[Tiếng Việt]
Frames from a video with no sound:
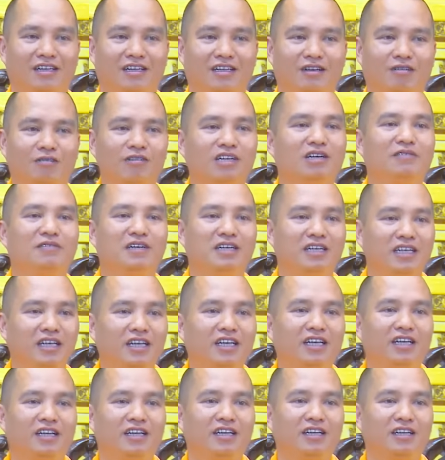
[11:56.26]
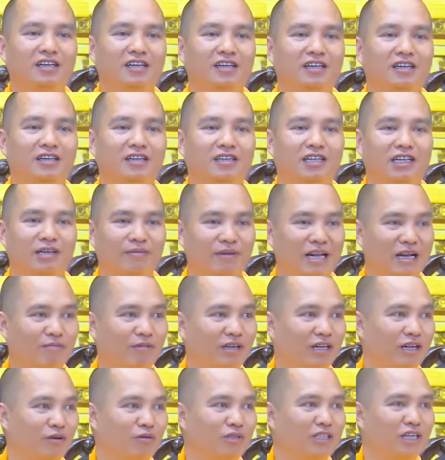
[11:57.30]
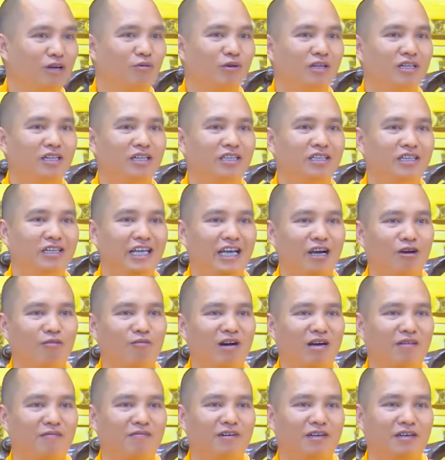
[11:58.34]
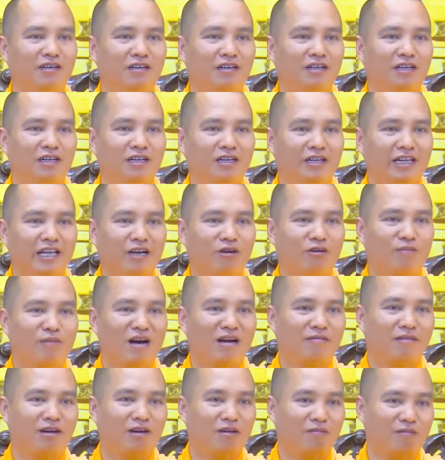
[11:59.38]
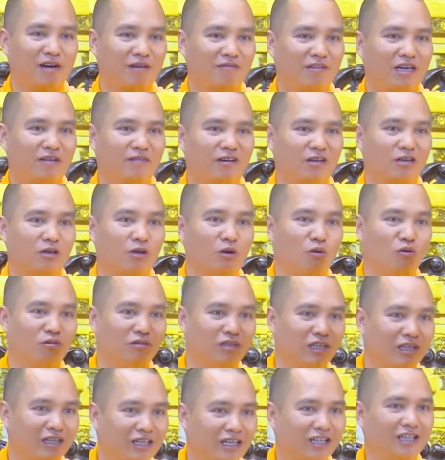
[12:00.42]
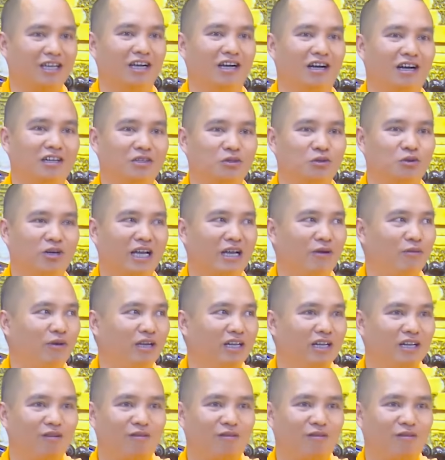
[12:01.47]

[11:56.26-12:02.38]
cũng đưa vợ đi. Nhưng đặc biệt ông chồng đó thì chỉ đèo bà vợ, đèo bà, bà vợ vào đúng tới cái cửa chùa Khai Nguyên ở